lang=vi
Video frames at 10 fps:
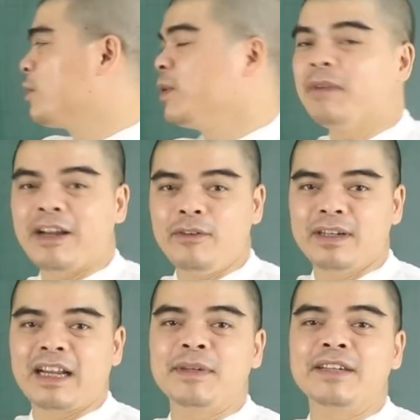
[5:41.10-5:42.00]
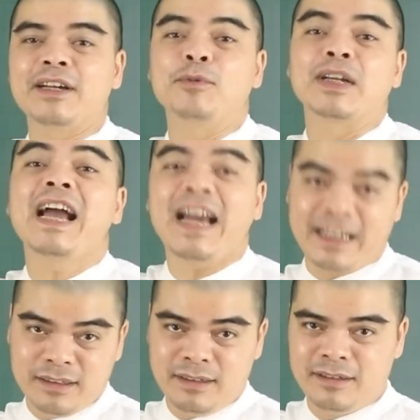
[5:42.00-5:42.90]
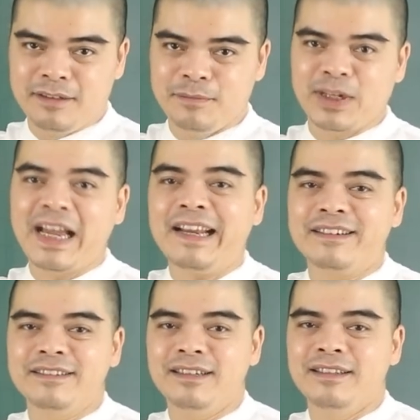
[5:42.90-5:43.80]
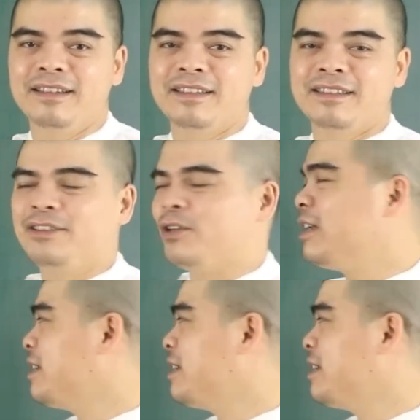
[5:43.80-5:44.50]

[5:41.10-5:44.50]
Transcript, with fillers: tuổi Quý Mão lại bị gặp một cái hạn nữa, đó là